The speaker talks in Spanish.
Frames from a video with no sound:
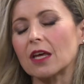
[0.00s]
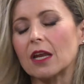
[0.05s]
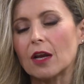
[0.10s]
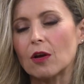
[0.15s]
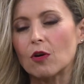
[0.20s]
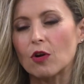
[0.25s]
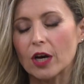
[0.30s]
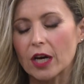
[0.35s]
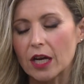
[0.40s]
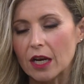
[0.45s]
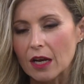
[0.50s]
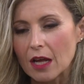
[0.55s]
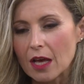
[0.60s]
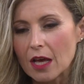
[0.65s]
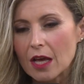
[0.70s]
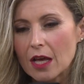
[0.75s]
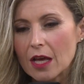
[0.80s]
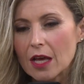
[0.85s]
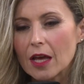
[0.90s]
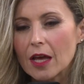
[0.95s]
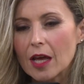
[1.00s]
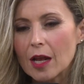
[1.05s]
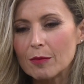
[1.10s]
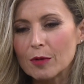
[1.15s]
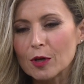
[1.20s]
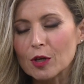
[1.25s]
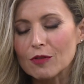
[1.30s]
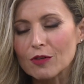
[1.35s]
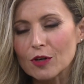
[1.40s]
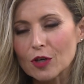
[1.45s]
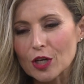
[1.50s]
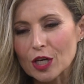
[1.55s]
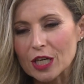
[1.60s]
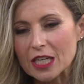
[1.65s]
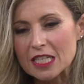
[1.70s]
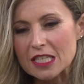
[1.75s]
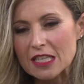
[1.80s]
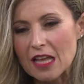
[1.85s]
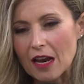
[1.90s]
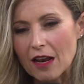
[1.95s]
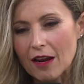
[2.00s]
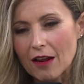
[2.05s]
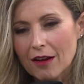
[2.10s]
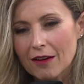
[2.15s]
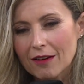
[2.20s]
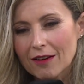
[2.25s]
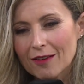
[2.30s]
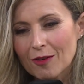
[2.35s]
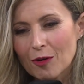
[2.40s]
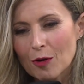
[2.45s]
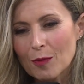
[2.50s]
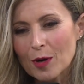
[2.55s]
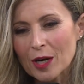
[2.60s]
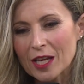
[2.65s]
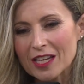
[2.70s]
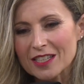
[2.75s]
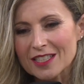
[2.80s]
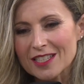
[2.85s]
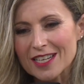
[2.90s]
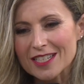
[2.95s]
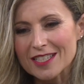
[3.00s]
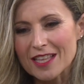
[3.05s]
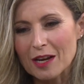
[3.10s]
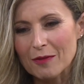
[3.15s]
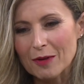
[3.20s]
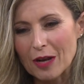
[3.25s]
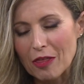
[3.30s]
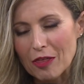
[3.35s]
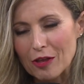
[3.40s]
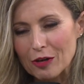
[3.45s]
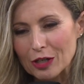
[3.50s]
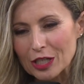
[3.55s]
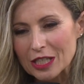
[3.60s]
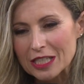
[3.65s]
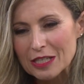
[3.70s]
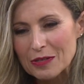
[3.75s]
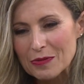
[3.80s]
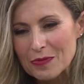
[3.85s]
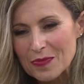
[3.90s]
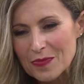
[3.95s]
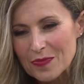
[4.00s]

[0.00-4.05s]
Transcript: que recoger el micrófono de cristal? ¿Cómo harías esas celebraciones?